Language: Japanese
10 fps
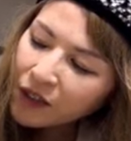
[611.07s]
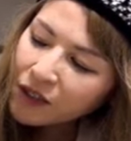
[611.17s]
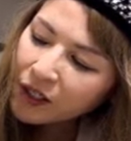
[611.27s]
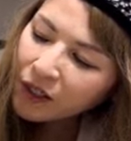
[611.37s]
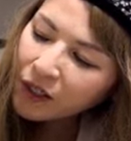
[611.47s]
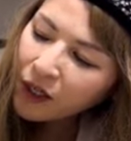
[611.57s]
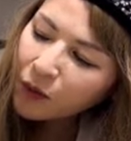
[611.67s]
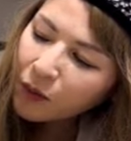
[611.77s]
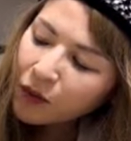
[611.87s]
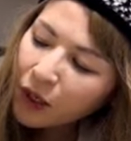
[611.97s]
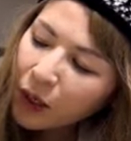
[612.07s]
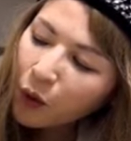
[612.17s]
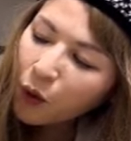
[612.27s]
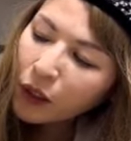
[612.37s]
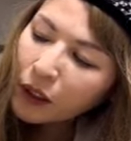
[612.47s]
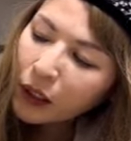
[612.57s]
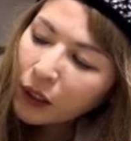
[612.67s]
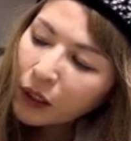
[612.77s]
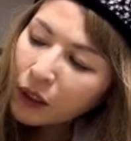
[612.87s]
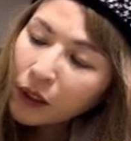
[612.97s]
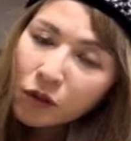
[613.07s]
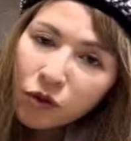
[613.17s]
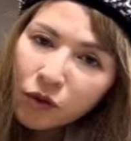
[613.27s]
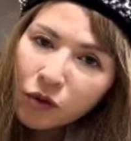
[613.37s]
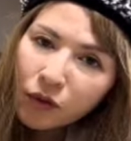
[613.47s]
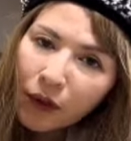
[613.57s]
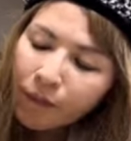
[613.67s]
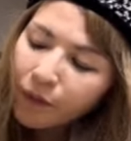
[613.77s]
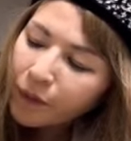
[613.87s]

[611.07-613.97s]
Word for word: 全体を見るか方位がないからね中級は